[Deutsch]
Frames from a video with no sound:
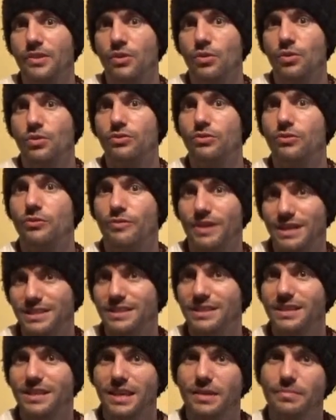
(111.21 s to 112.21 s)
und was
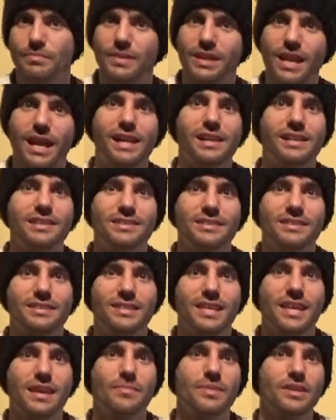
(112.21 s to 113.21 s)
ich eben mit all diesen
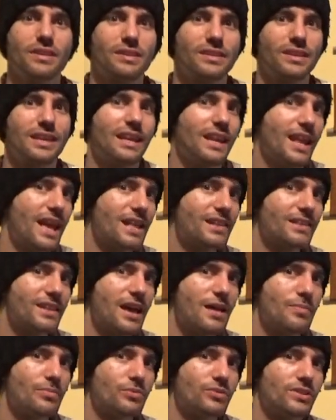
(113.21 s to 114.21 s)
Themen gelernt
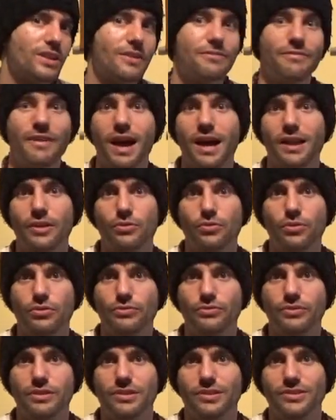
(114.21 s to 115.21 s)
habe und erfahren
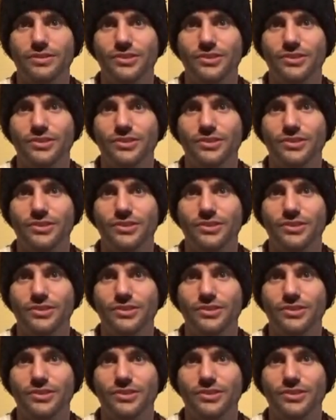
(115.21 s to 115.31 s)
durfte.